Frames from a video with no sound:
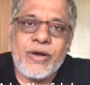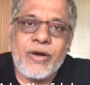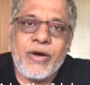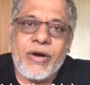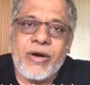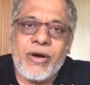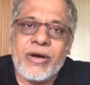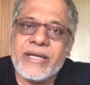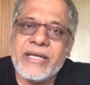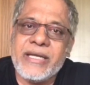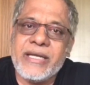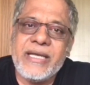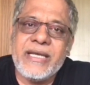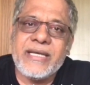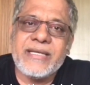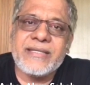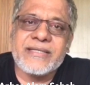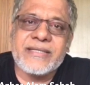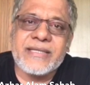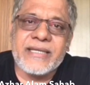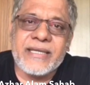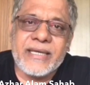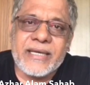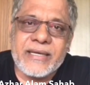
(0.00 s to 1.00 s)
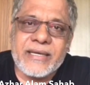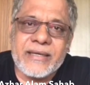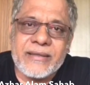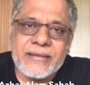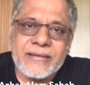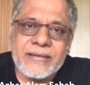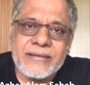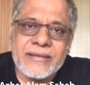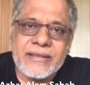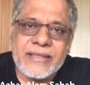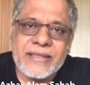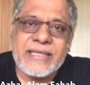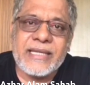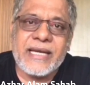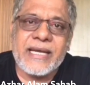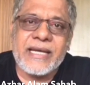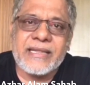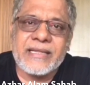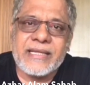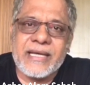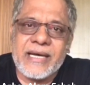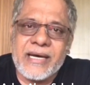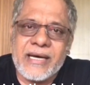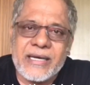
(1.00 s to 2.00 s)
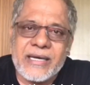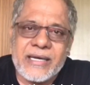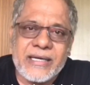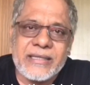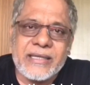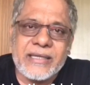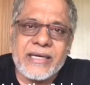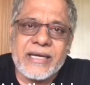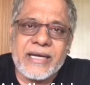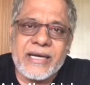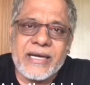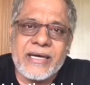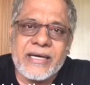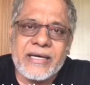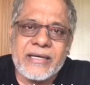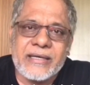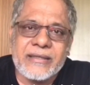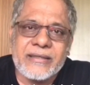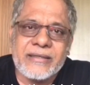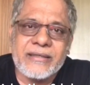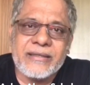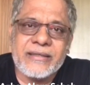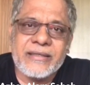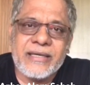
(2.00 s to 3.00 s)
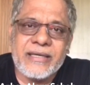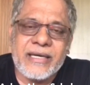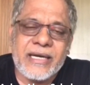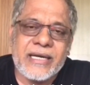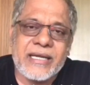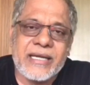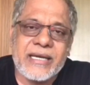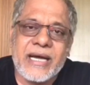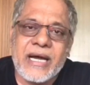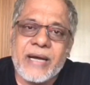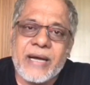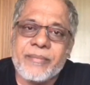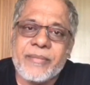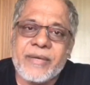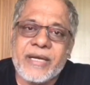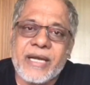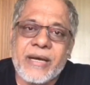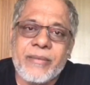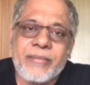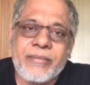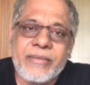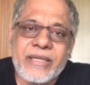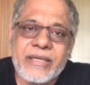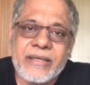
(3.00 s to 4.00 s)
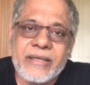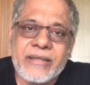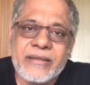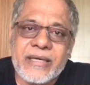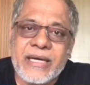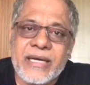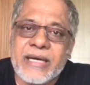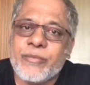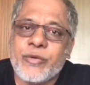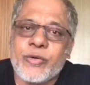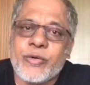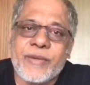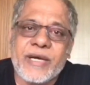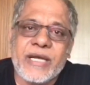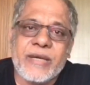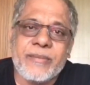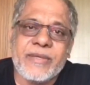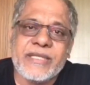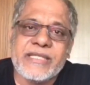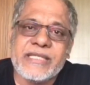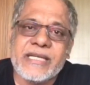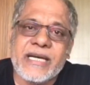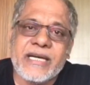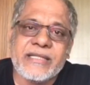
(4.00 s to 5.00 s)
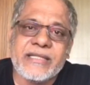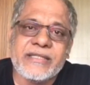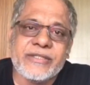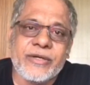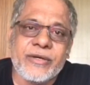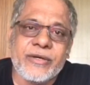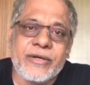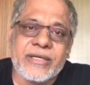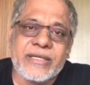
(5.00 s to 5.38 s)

और एक से एक हिदायतकार अदाकार अगर आप नाम लें राम गोपाल बजाज और